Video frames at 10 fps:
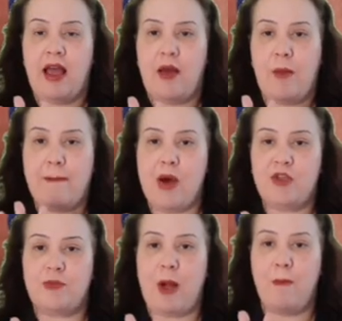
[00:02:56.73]
Uma mão
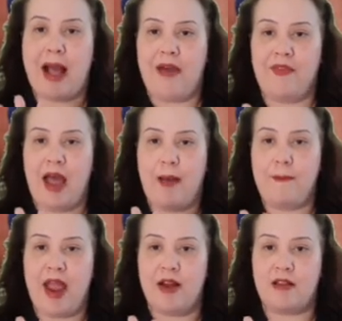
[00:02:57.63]
espalmada,
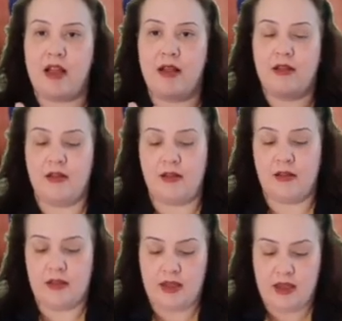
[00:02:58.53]
aberta.
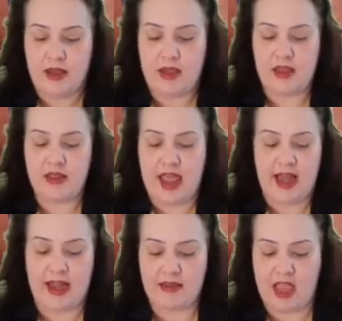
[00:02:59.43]
E
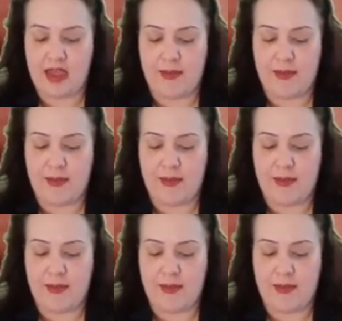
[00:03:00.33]
nela tem a